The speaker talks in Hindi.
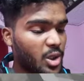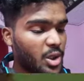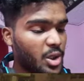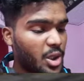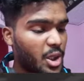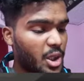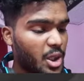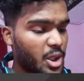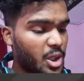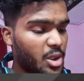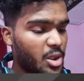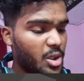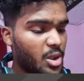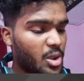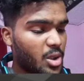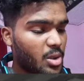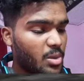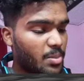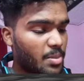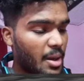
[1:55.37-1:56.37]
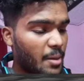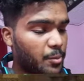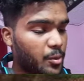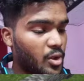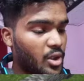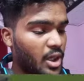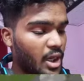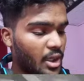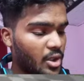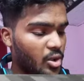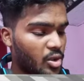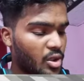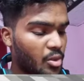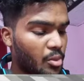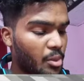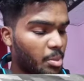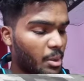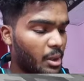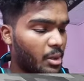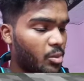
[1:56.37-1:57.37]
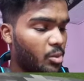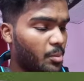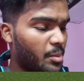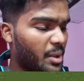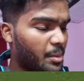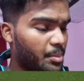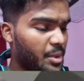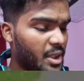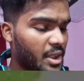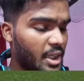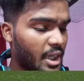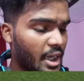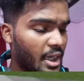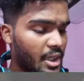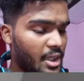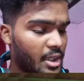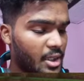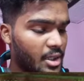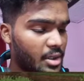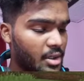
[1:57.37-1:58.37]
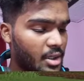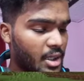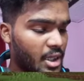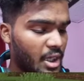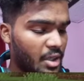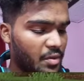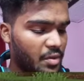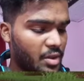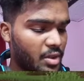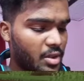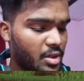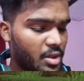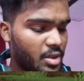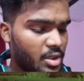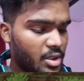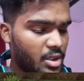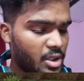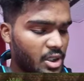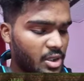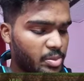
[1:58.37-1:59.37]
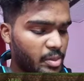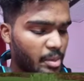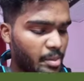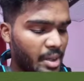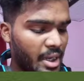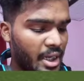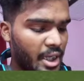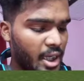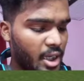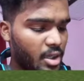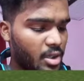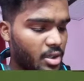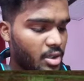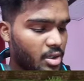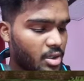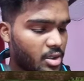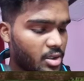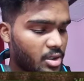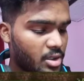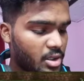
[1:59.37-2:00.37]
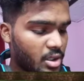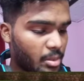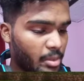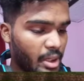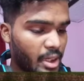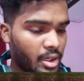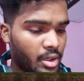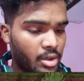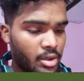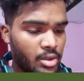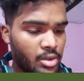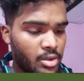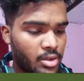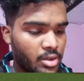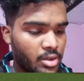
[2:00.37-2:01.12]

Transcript: तक नहीं देखी मैं आपको दिखाता हूँ सबसे पहले वो मैं अपनी गहरी केव जिसमें मैंने सामान